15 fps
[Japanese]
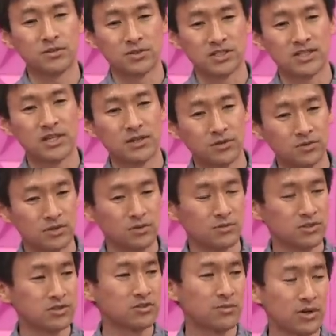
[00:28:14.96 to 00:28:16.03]
りをしたいという気
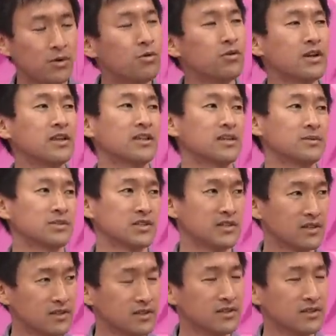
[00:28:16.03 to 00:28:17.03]
持ちのまあ根源になってますね、うん